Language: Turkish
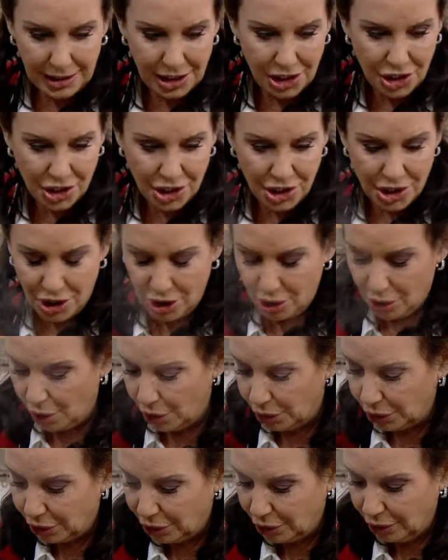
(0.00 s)
kişnişi
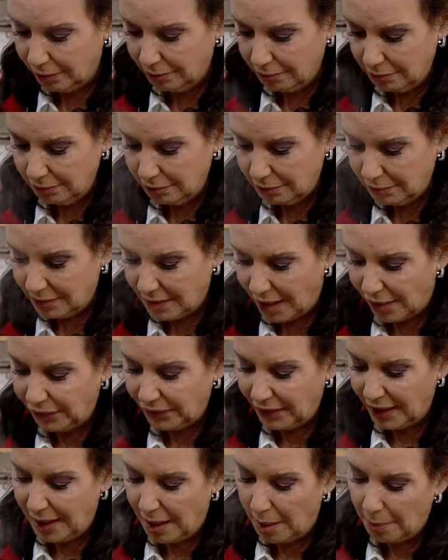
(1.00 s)
koydum. Tamam.
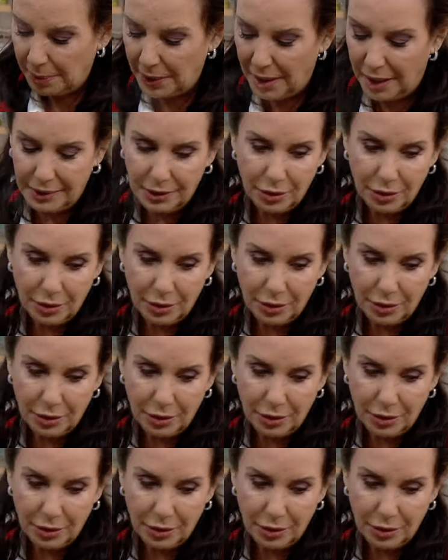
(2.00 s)
Defne yaprağını